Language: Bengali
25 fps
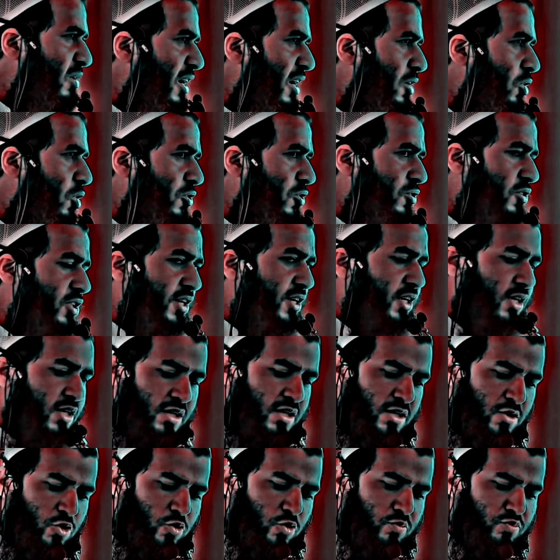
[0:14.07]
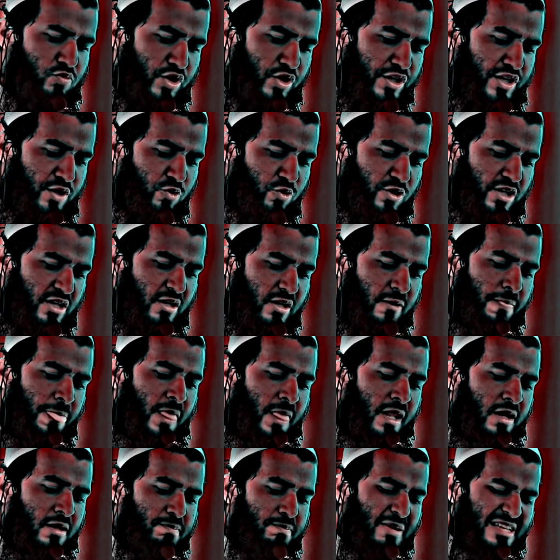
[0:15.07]
সকালবেলা ঘর থেকে ঘুম থেকে উঠে
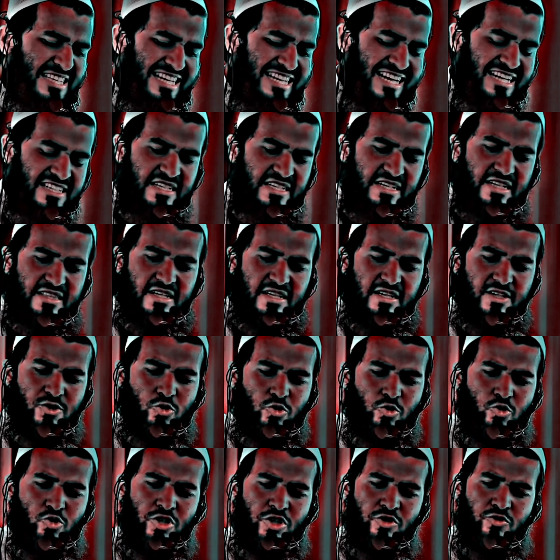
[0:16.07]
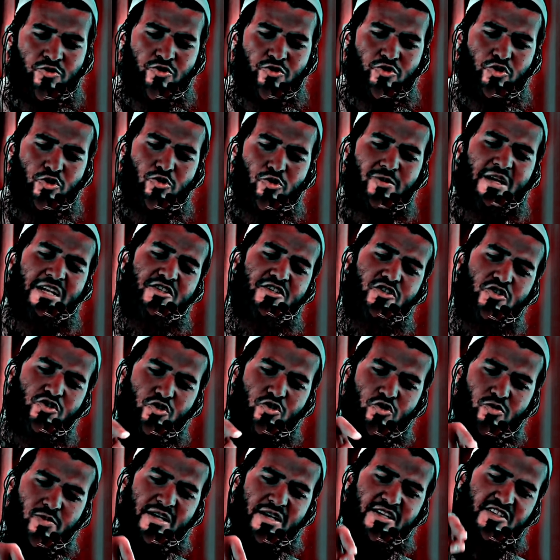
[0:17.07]
বাচ্চা কাচ্চা না থাকলে শ্বশুর শাশুড়ির জন্য বা
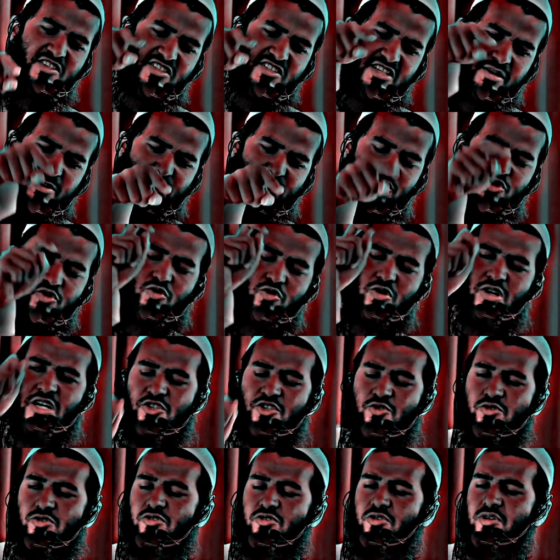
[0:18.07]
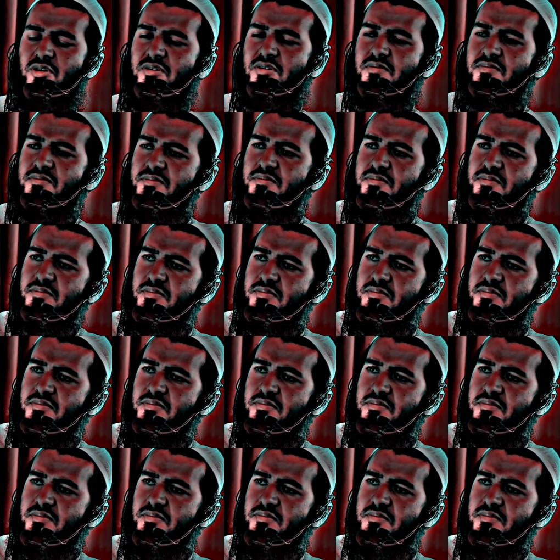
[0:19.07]
নিজের জন্য বা নিজের জামার জন্য কাজ করতে হয়